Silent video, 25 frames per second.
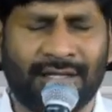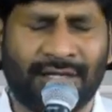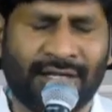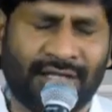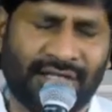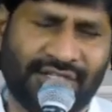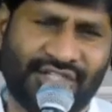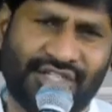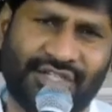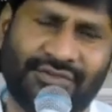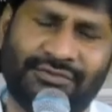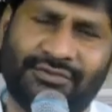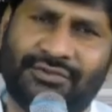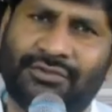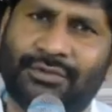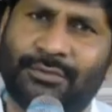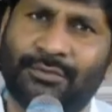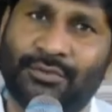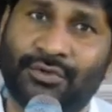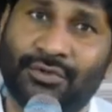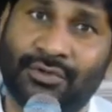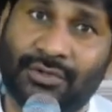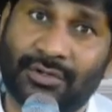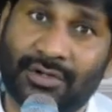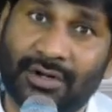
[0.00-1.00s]
నా
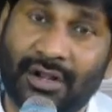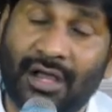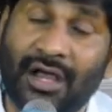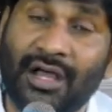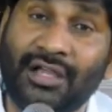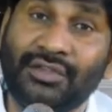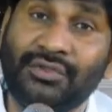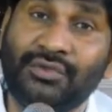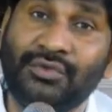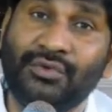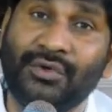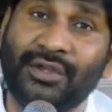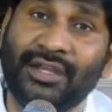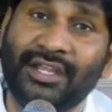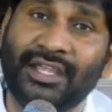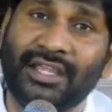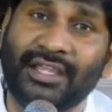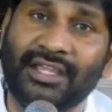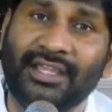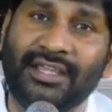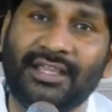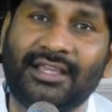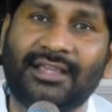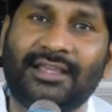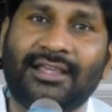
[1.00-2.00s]
జీవితంలో రాదు అని
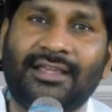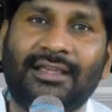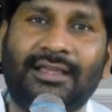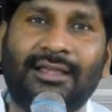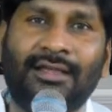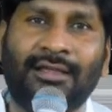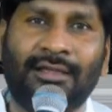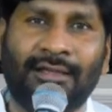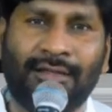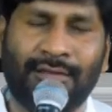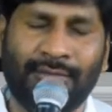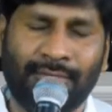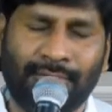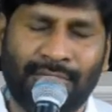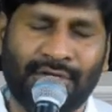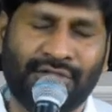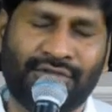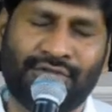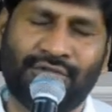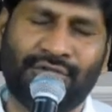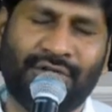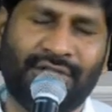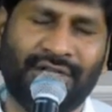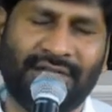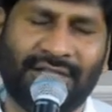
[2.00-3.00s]

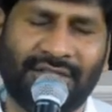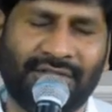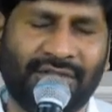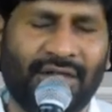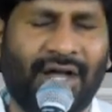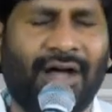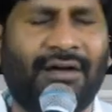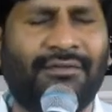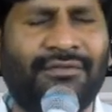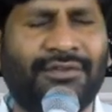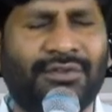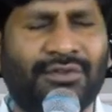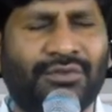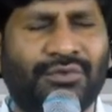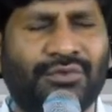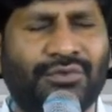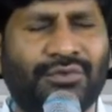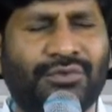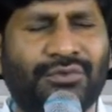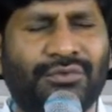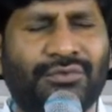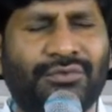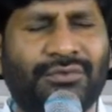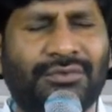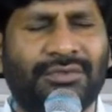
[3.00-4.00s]
భక్తుడైన దావ్యుదు
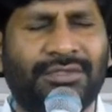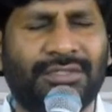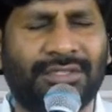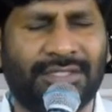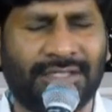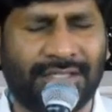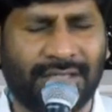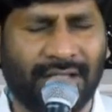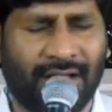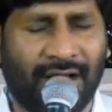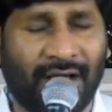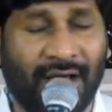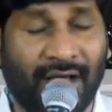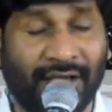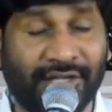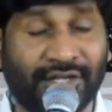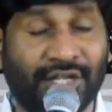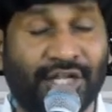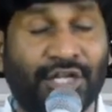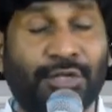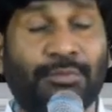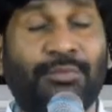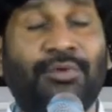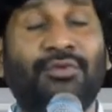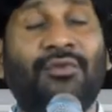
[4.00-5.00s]
ఆయన
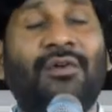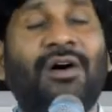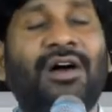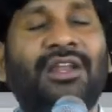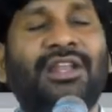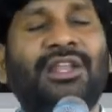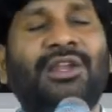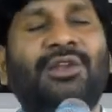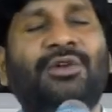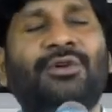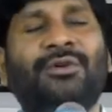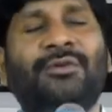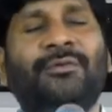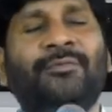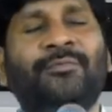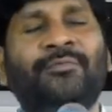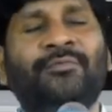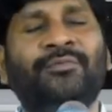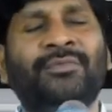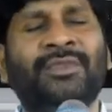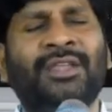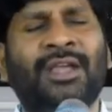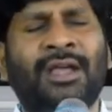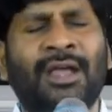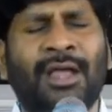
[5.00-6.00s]
అనుభవాలలో
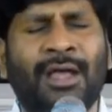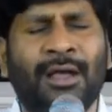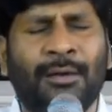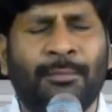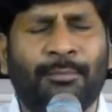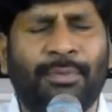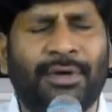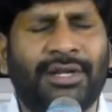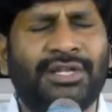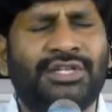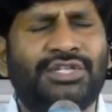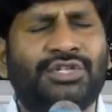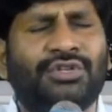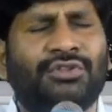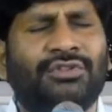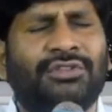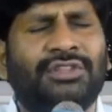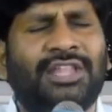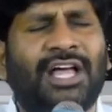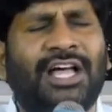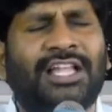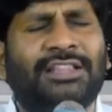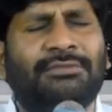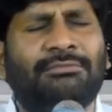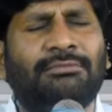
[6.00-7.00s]

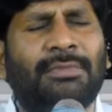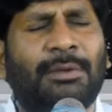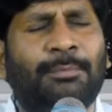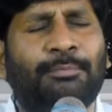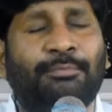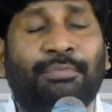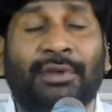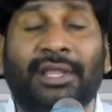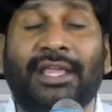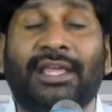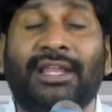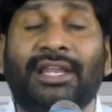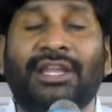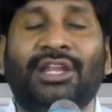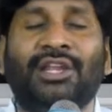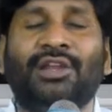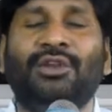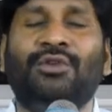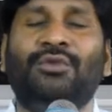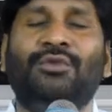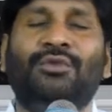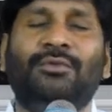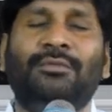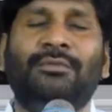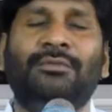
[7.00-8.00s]
పరిశుద్ధాత్మ
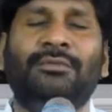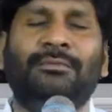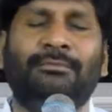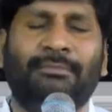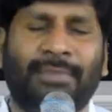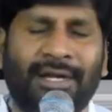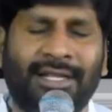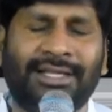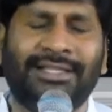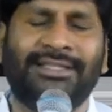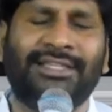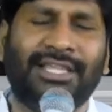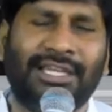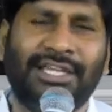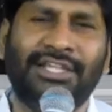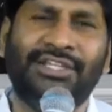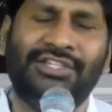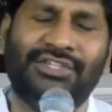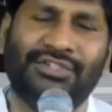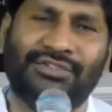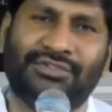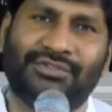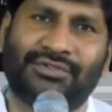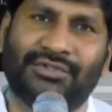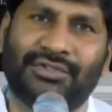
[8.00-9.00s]
ప్రేరణలో మనకు
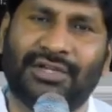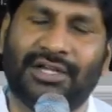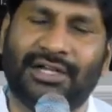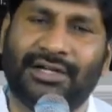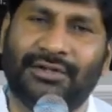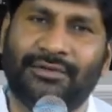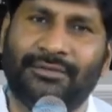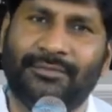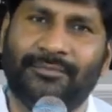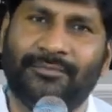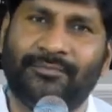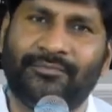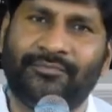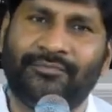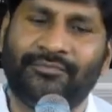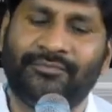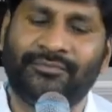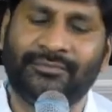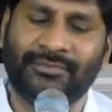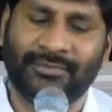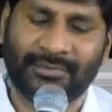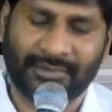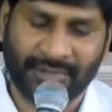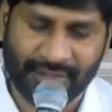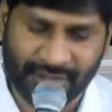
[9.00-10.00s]
తెలియచేస్తున్నాడు
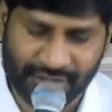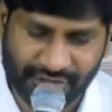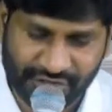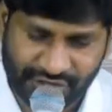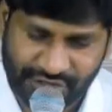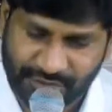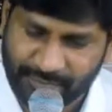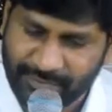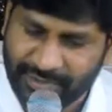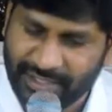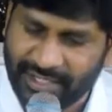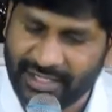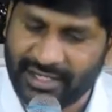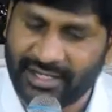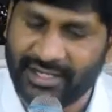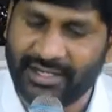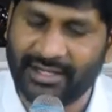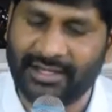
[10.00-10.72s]
నిజమే